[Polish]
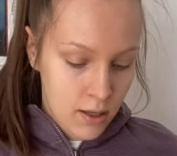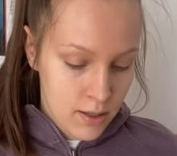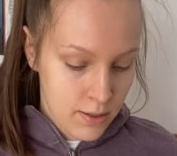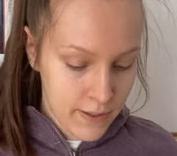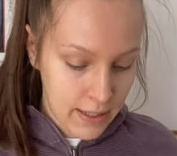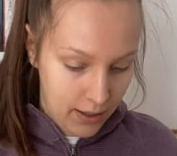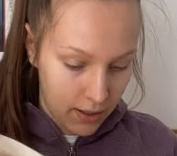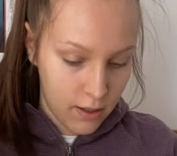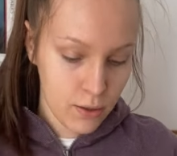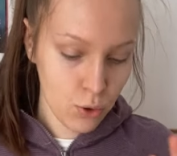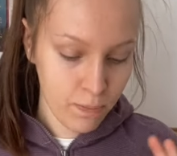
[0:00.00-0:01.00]
Sweterek.
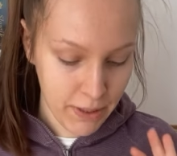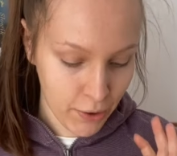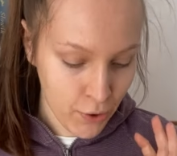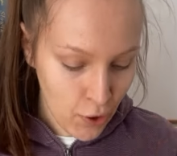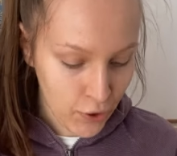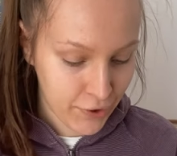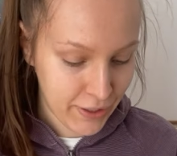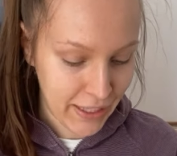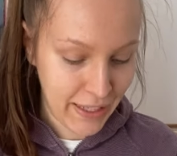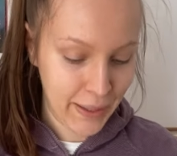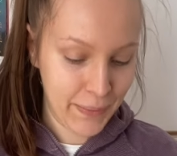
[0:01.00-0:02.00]
Super kolor,
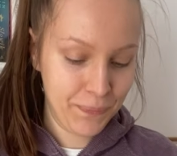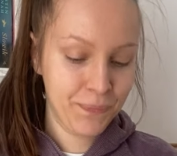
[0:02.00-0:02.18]
taki